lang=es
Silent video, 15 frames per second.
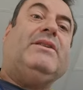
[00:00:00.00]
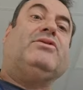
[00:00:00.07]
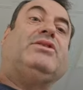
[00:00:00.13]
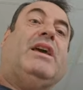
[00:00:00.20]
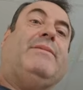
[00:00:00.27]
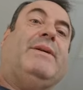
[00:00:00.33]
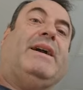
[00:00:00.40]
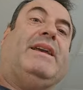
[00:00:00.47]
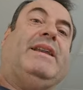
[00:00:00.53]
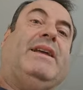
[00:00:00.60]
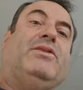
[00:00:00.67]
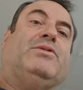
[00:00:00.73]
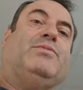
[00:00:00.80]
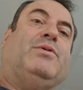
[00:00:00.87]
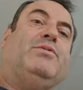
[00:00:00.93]
o sea,
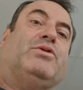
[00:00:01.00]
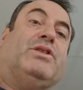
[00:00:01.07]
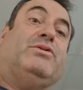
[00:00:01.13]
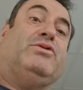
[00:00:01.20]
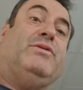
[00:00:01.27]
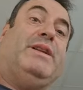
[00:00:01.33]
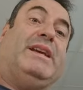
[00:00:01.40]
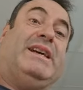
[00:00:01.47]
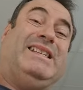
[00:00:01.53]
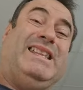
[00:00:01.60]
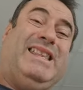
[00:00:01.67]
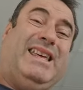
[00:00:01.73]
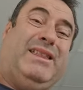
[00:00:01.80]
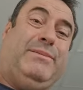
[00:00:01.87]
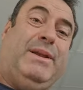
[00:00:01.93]
imaginaros, podemos consumir casi
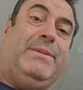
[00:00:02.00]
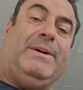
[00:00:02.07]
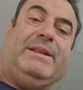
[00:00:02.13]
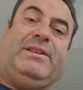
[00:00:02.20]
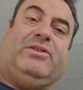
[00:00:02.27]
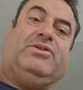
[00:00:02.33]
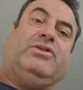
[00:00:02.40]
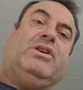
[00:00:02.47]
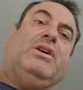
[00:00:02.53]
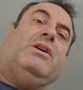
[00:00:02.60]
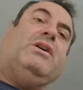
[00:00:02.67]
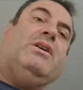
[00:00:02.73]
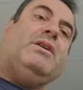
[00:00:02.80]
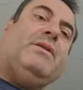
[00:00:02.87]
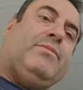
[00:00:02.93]
10.000 vatios
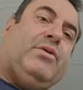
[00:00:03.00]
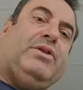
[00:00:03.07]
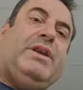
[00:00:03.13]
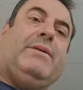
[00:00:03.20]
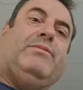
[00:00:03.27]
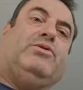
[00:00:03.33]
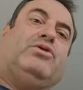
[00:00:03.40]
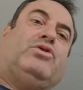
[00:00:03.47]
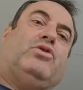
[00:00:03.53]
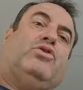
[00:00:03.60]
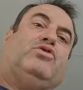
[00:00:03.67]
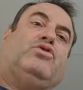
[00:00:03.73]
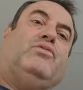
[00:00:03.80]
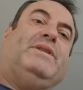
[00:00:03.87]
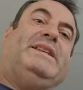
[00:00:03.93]
podríamos
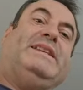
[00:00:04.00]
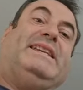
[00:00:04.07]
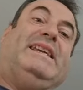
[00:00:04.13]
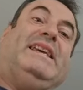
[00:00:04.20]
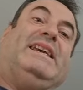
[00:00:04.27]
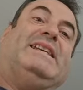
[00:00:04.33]
consumir sin que